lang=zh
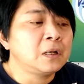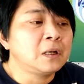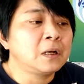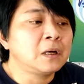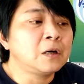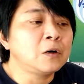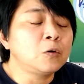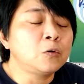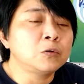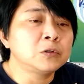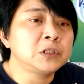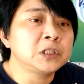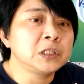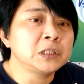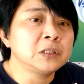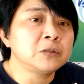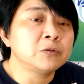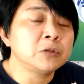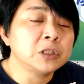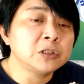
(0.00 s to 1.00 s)
然后我
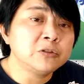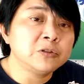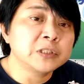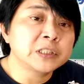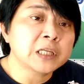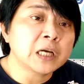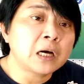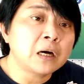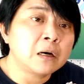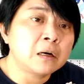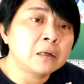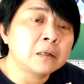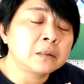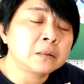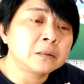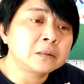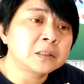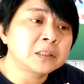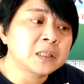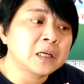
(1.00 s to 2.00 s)
自己会去找
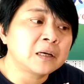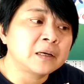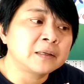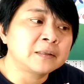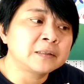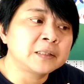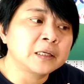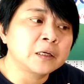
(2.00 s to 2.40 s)
找